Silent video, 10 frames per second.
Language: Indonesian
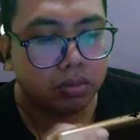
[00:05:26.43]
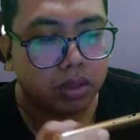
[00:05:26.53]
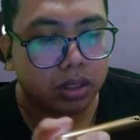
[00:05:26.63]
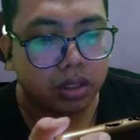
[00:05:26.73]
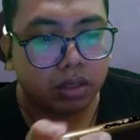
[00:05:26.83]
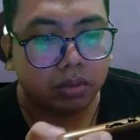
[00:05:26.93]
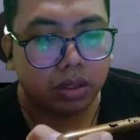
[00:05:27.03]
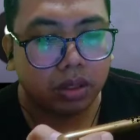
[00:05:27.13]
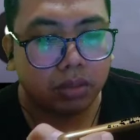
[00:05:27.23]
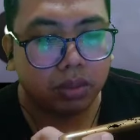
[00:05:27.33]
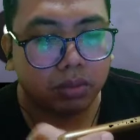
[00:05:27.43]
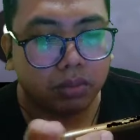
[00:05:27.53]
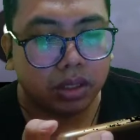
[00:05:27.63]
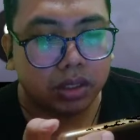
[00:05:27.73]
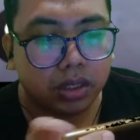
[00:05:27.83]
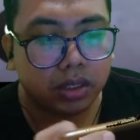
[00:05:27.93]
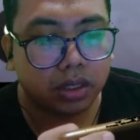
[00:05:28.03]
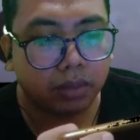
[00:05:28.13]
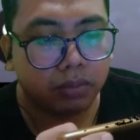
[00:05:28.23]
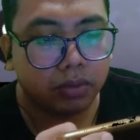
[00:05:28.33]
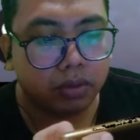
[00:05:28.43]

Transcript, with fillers: banyak yang ngirim teman sistem